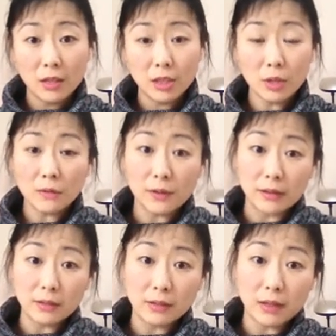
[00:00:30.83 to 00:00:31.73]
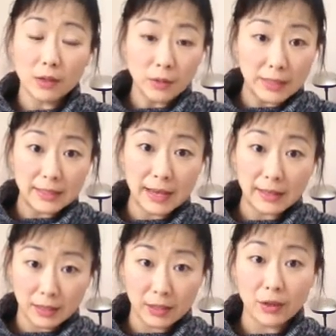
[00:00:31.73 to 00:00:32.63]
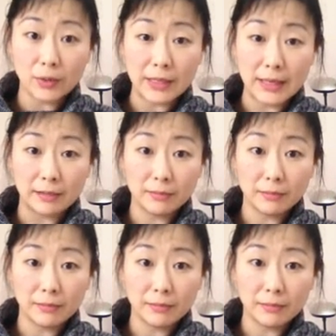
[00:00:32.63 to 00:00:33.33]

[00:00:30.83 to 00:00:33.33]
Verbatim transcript: 这栋房子呢有以下几个优点：